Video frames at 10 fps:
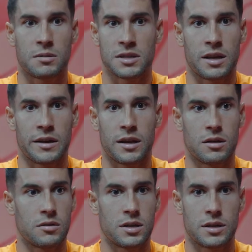el
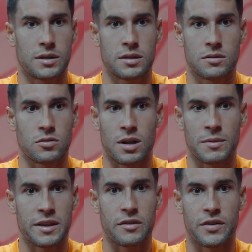Brasileirao es
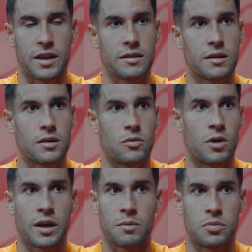totalmente diferente,
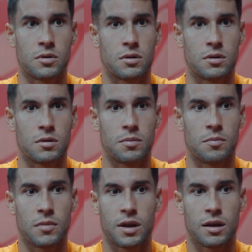un equipo
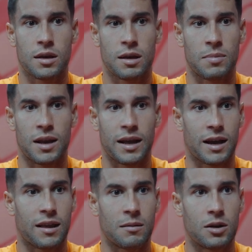que pelea
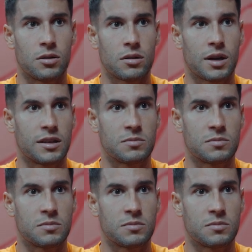cada balón, que